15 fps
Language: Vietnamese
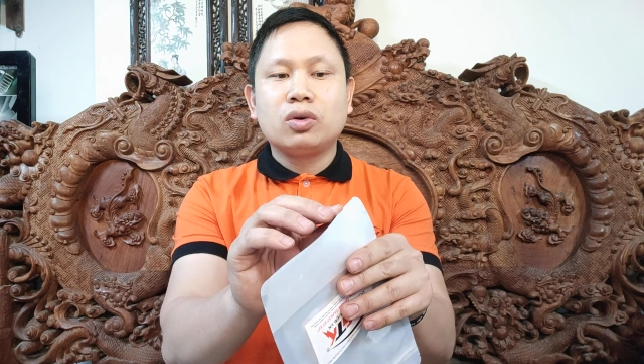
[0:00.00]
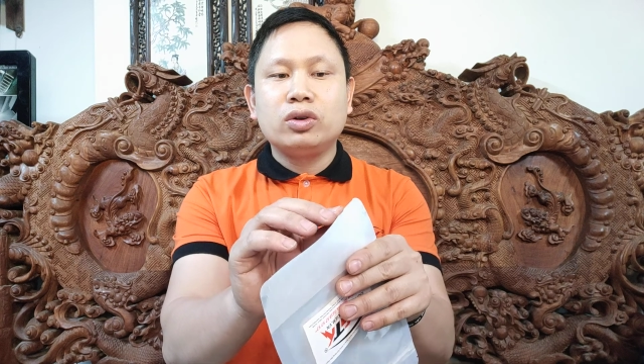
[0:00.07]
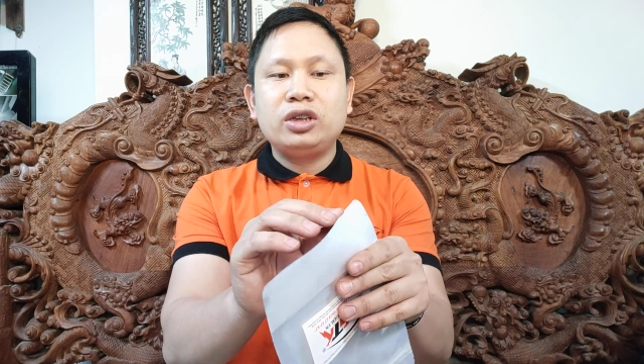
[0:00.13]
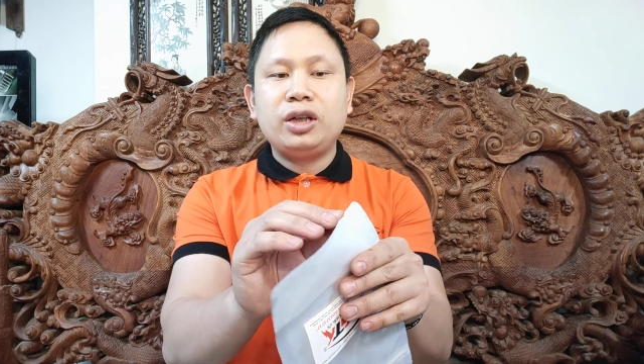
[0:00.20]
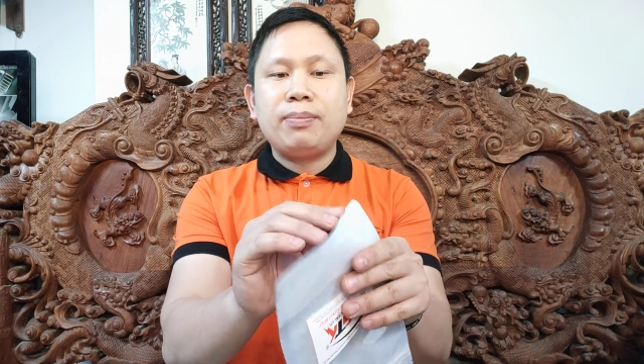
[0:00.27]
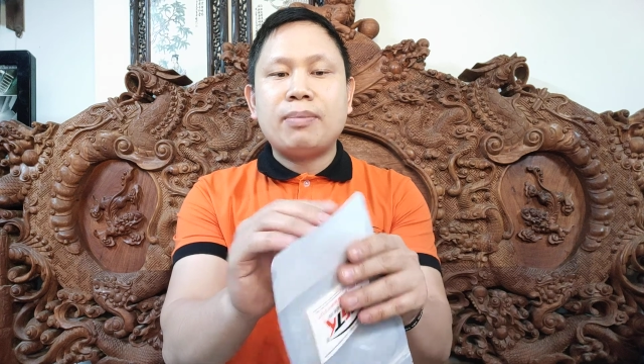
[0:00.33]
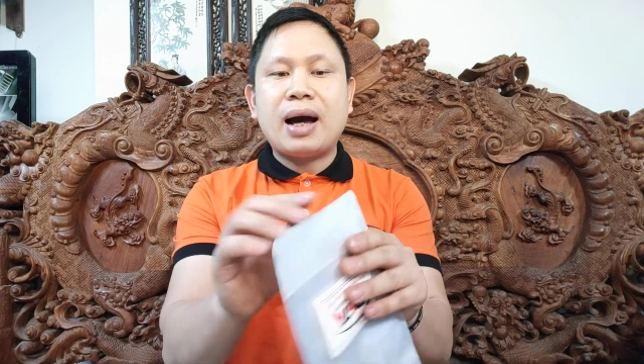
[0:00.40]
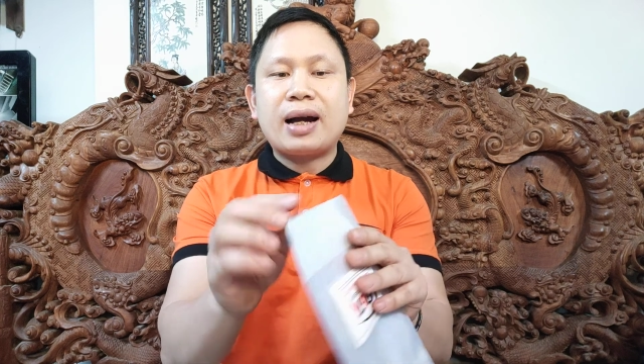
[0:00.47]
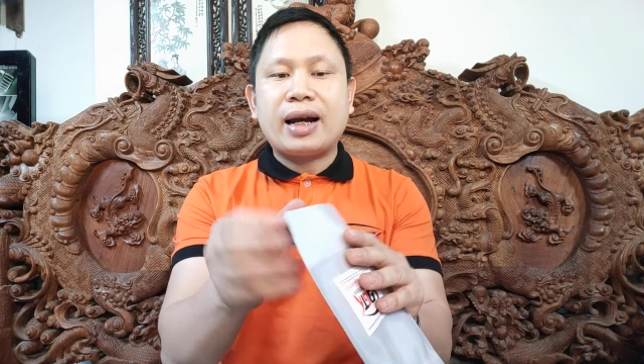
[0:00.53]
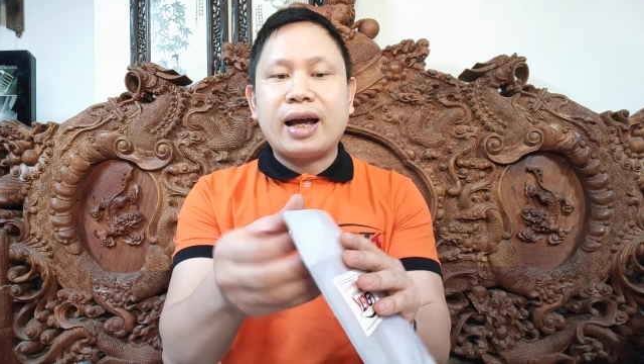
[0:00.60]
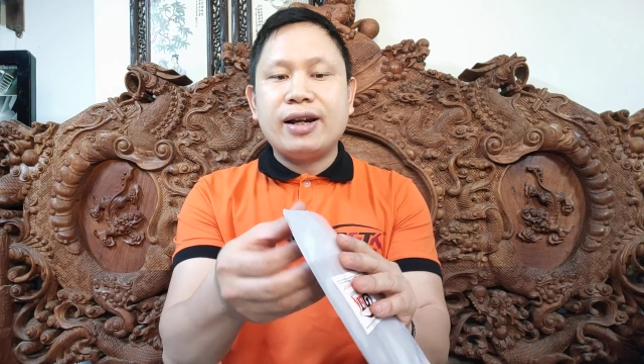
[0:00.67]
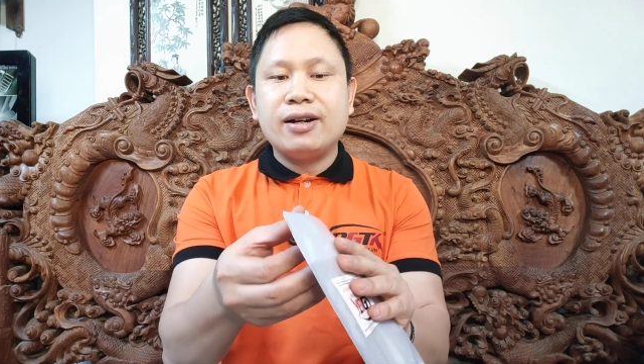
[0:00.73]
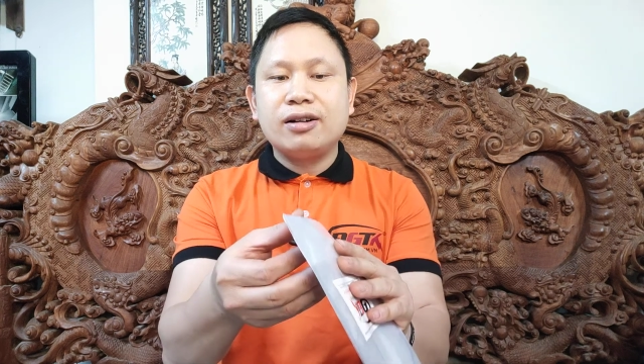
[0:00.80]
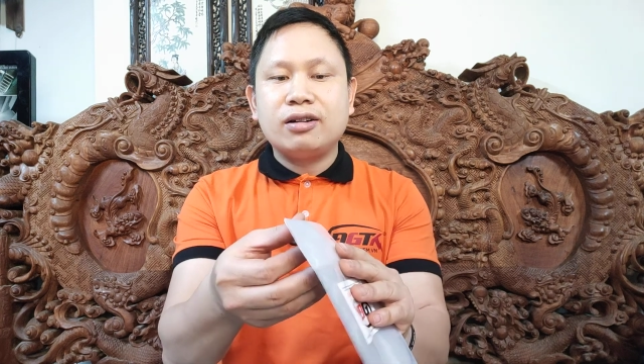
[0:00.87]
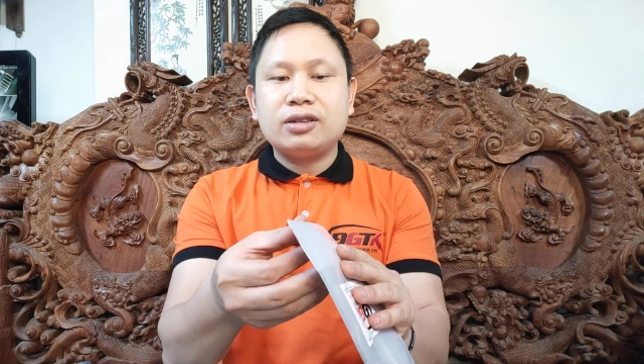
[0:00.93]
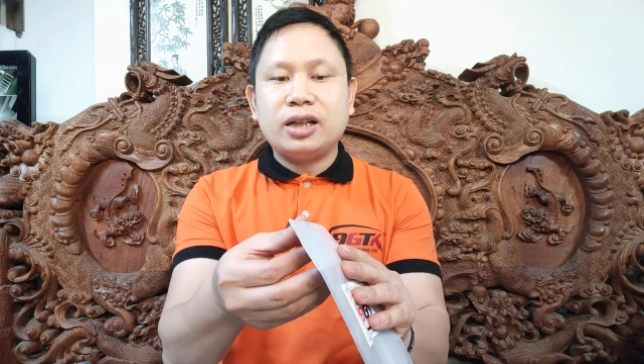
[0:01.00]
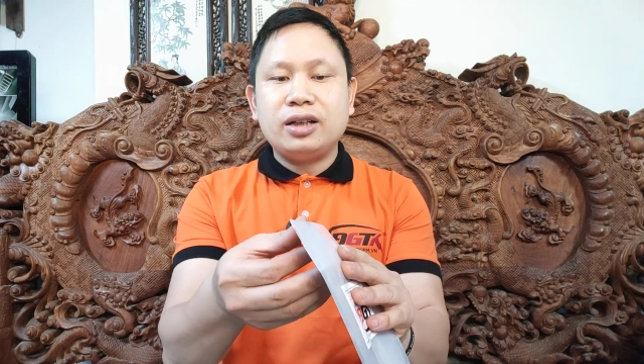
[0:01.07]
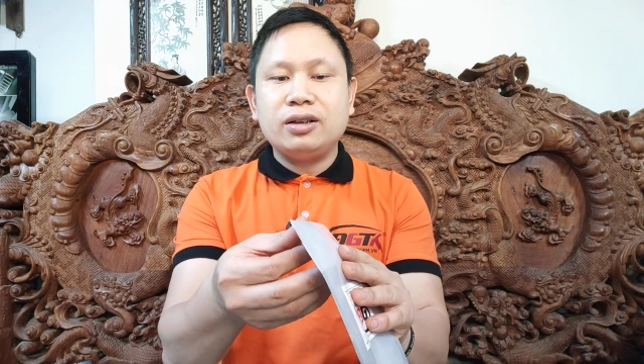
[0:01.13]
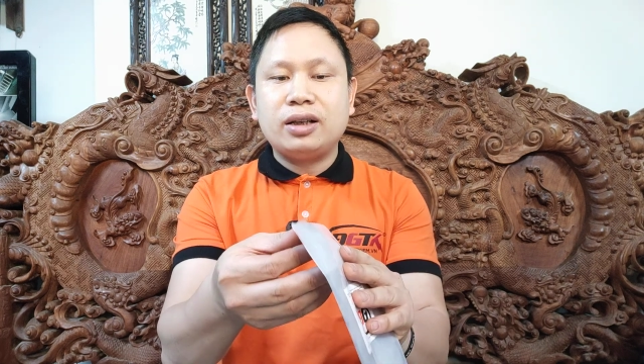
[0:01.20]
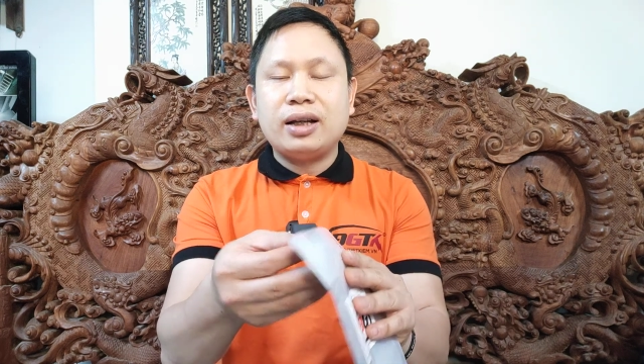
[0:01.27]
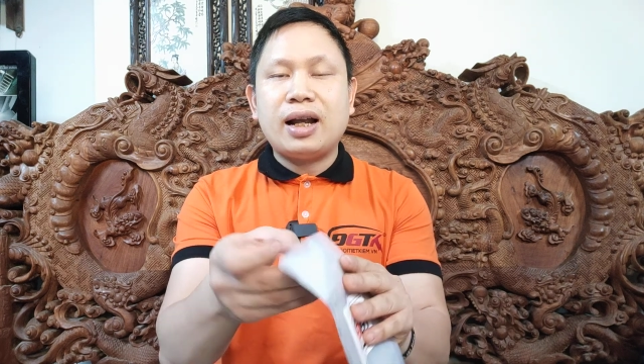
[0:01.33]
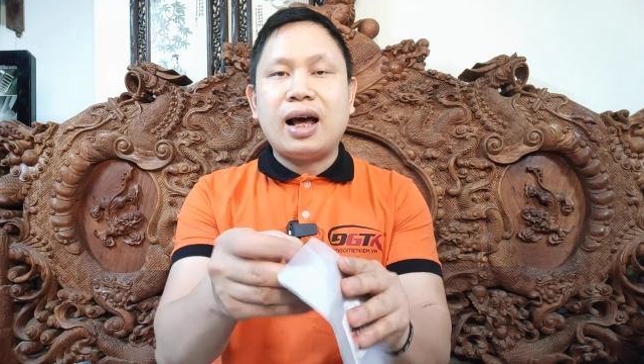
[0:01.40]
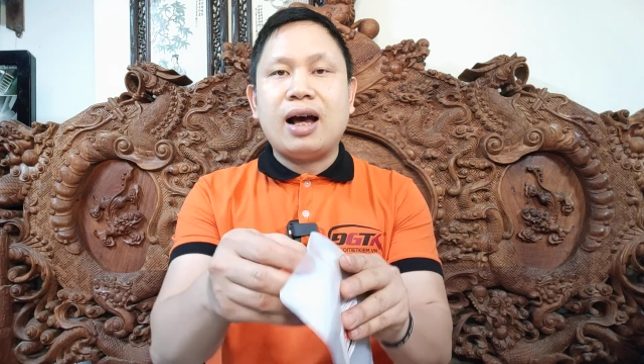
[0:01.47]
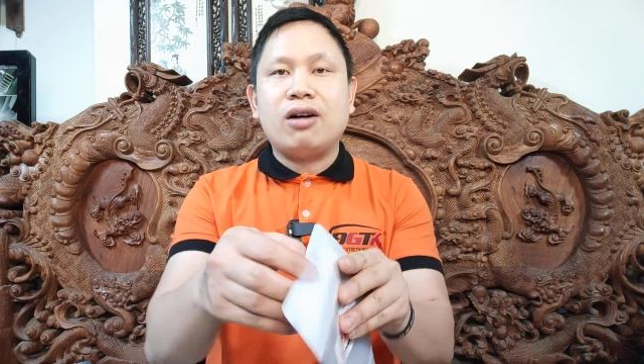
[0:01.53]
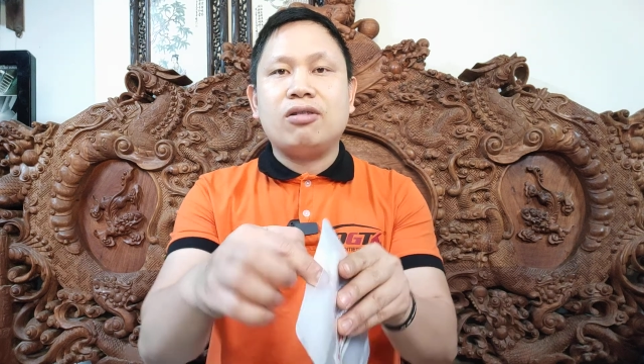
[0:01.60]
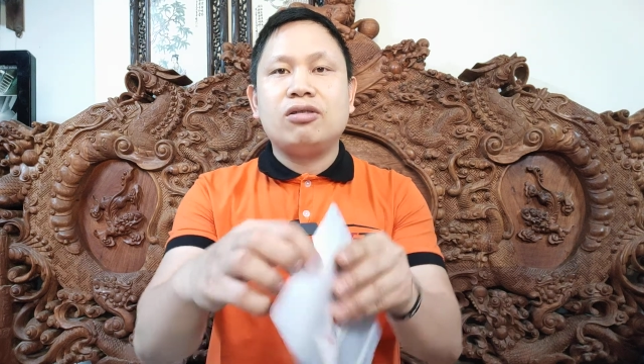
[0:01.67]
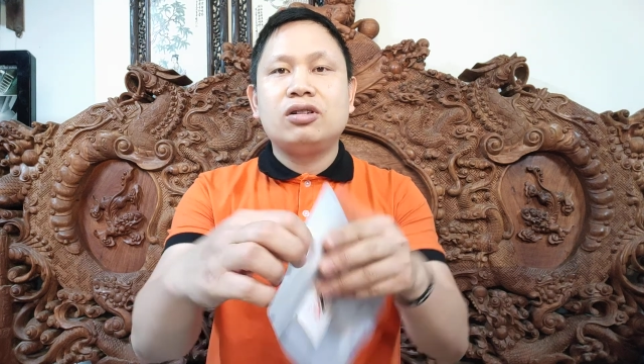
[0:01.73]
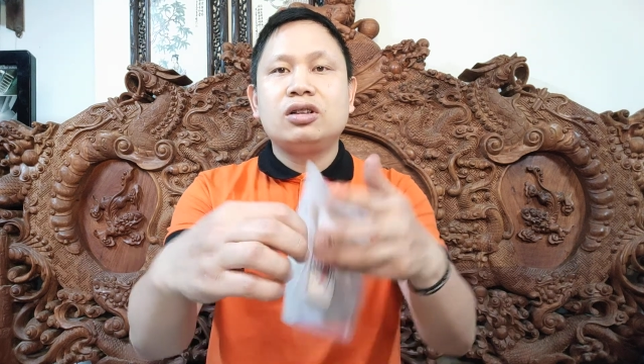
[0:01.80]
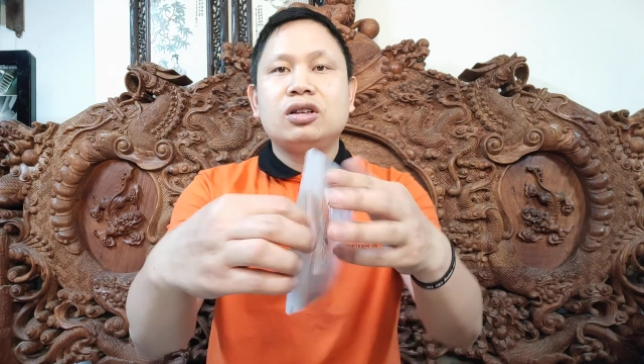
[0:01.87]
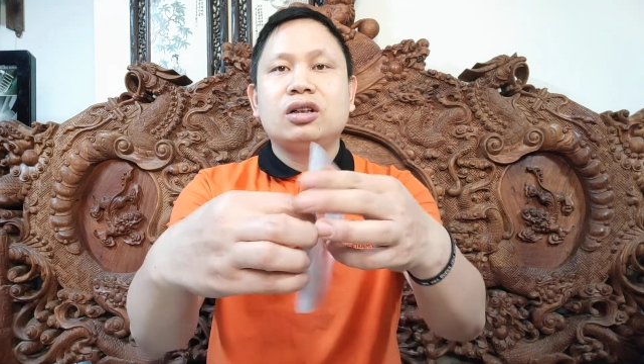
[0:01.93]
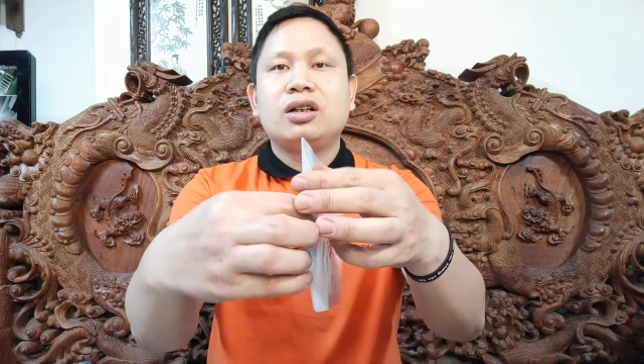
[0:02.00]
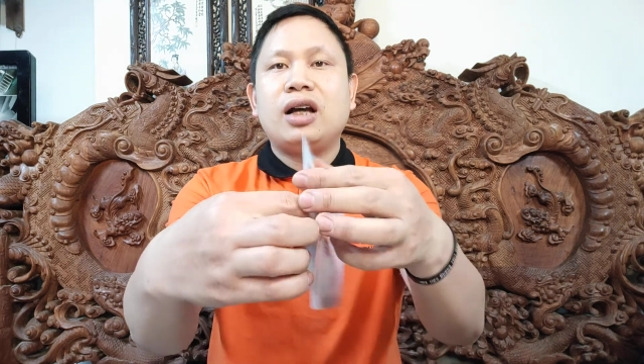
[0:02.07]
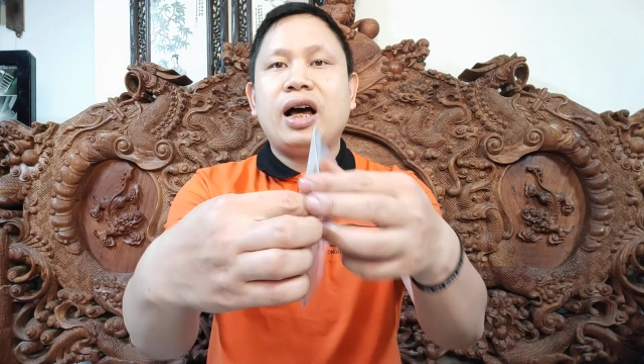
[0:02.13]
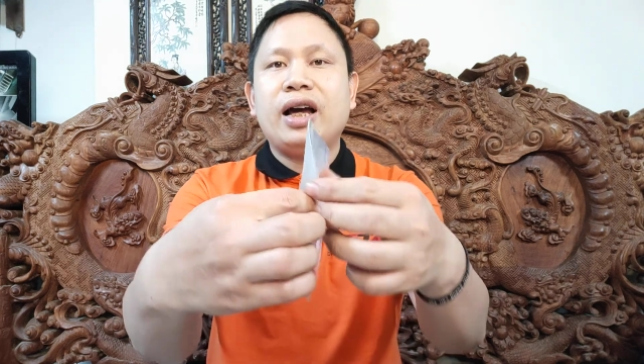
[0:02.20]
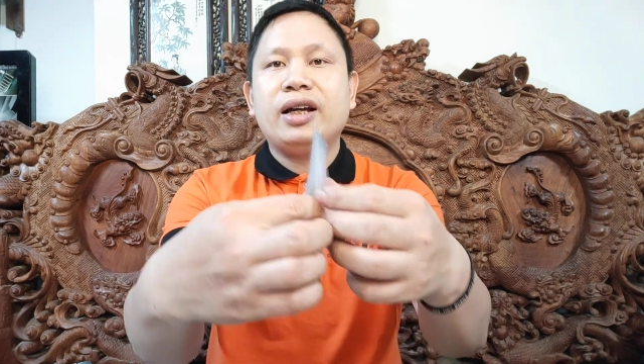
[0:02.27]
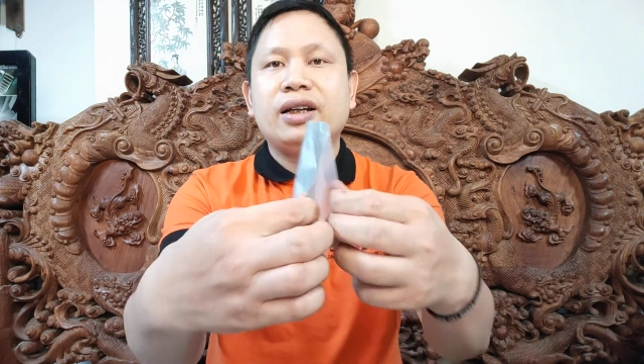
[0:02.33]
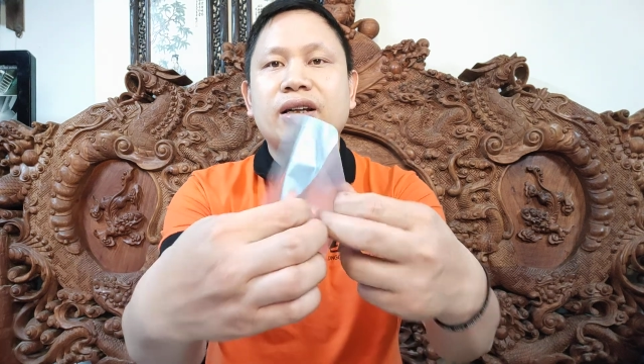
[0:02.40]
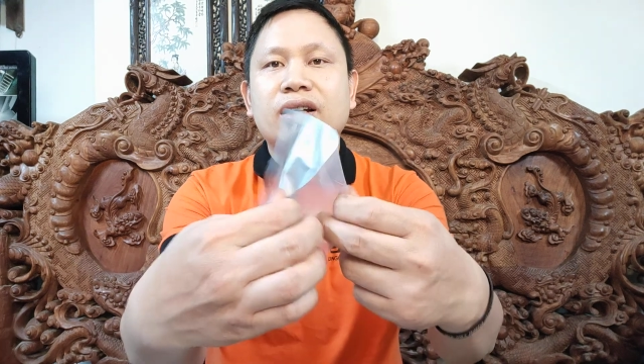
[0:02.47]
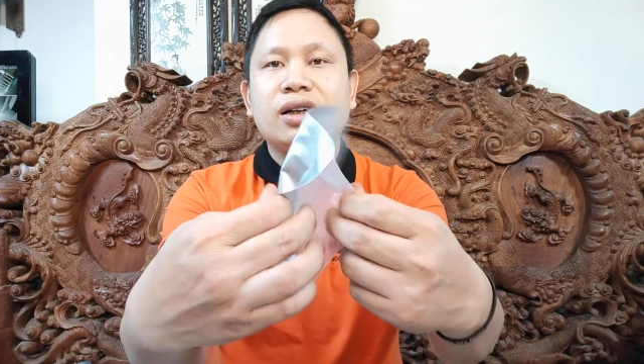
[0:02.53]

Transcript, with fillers: Túi zip bạc đáy đứng nó sẽ như thế nào Đây